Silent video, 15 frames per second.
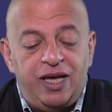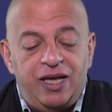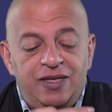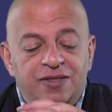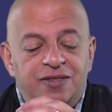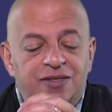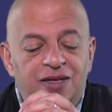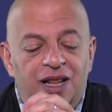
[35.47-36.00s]
que
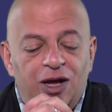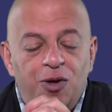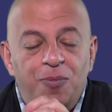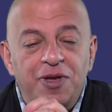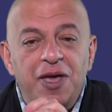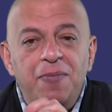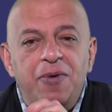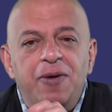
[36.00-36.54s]
es la
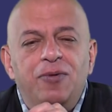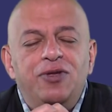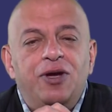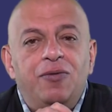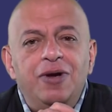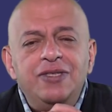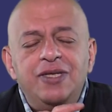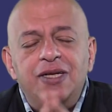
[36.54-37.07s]
compañía Vivo.
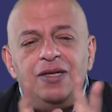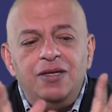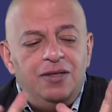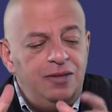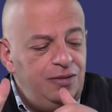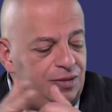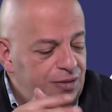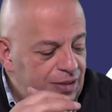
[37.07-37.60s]
¿Te acuerdas
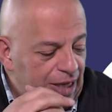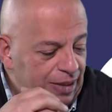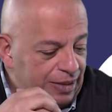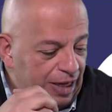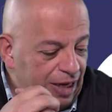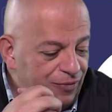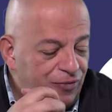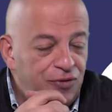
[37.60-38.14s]
del,
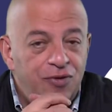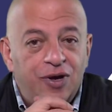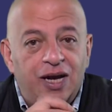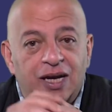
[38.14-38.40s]
teléfono